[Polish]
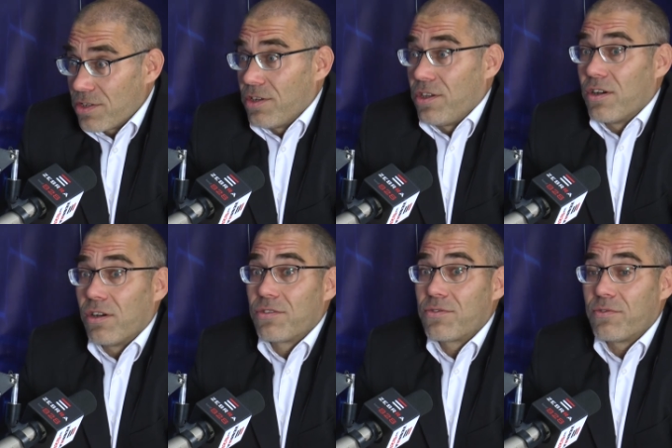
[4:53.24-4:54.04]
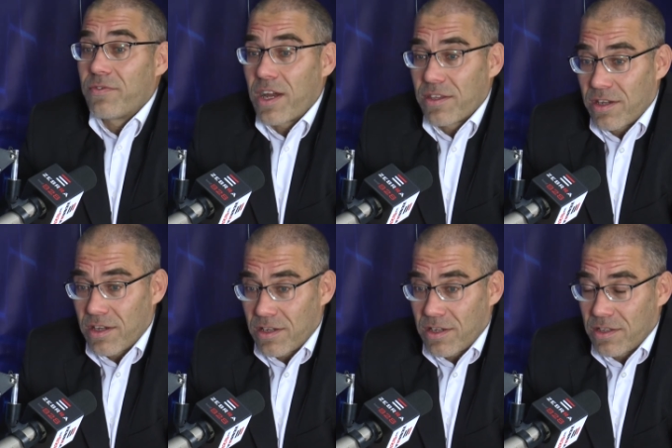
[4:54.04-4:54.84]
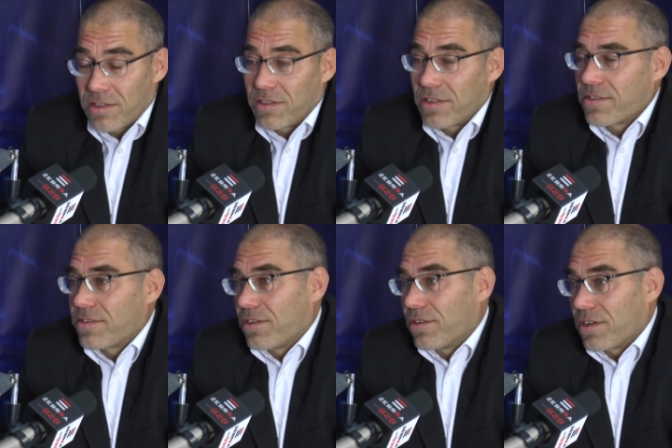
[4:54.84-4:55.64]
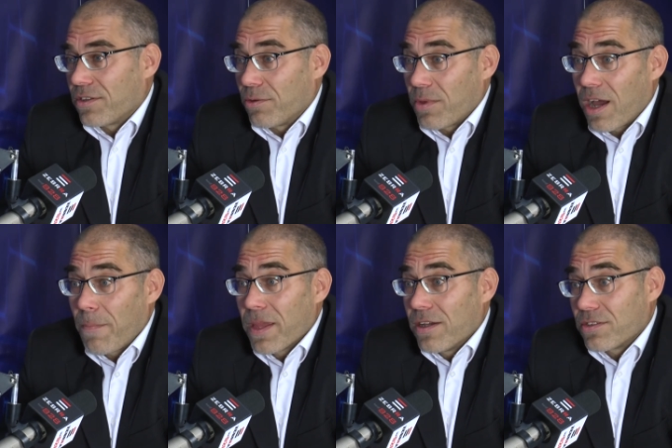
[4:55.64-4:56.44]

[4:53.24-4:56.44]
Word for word: Czyli odsuwanie e, tej trasy od Radomia,